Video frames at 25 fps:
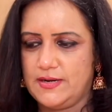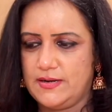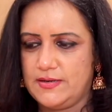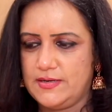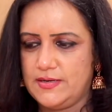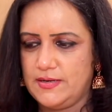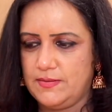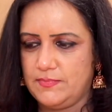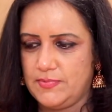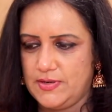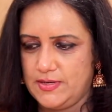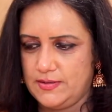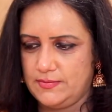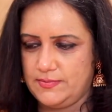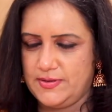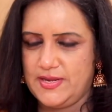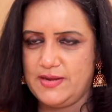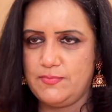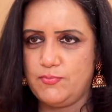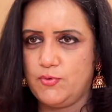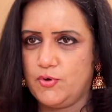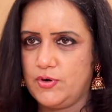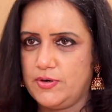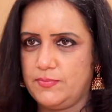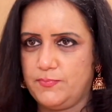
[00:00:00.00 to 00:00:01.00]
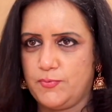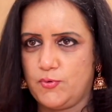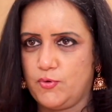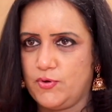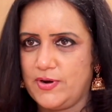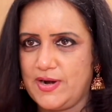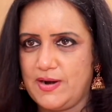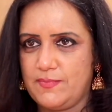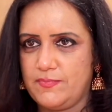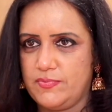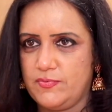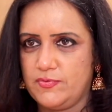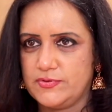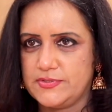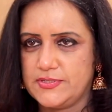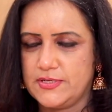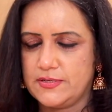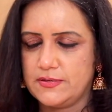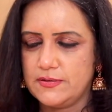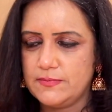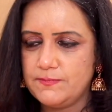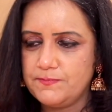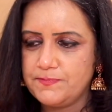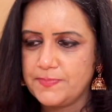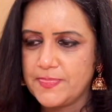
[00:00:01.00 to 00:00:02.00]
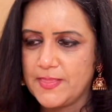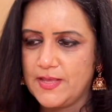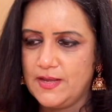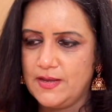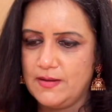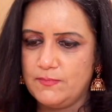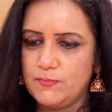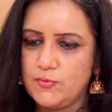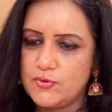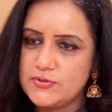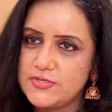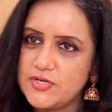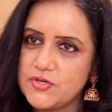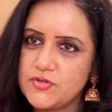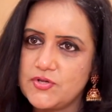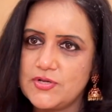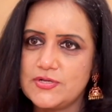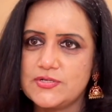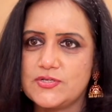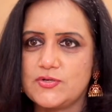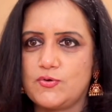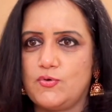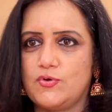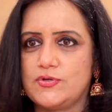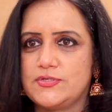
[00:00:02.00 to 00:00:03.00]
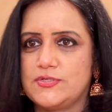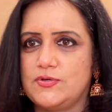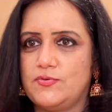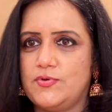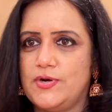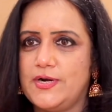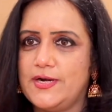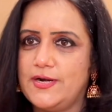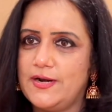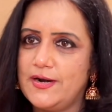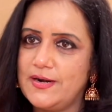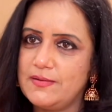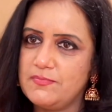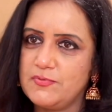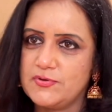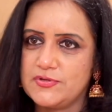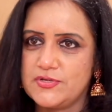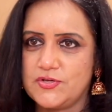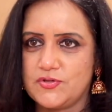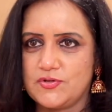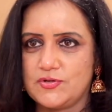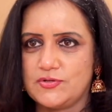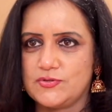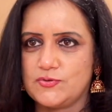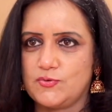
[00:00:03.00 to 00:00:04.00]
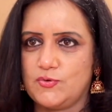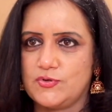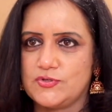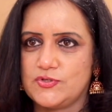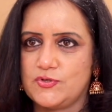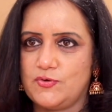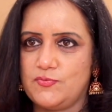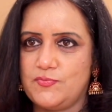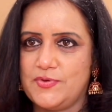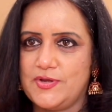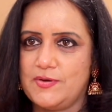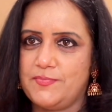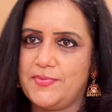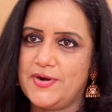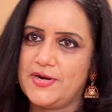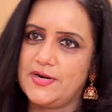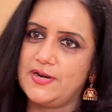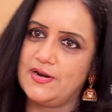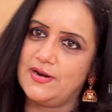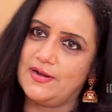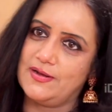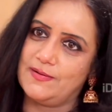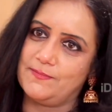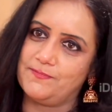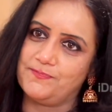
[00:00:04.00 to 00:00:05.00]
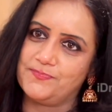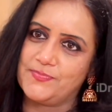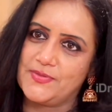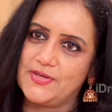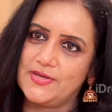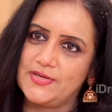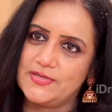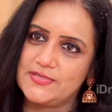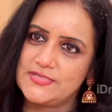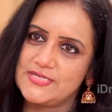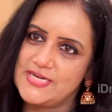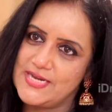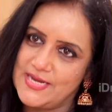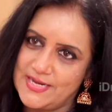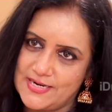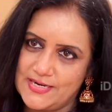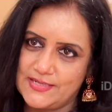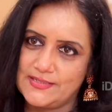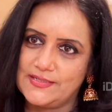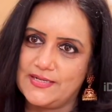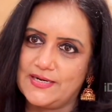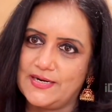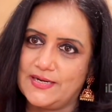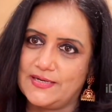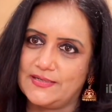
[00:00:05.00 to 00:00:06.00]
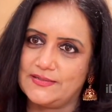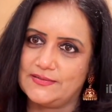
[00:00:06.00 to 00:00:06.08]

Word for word: గా ఇది మన కీబోర్డ్ ప్రోగ్రామ్ మ్యూజిక్ మ్యూజిషియన్స్ కోసం రిటైర్డ్ మ్యూజిషియన్స్ కోసం మీరు పెట్టిన స్నేహనందన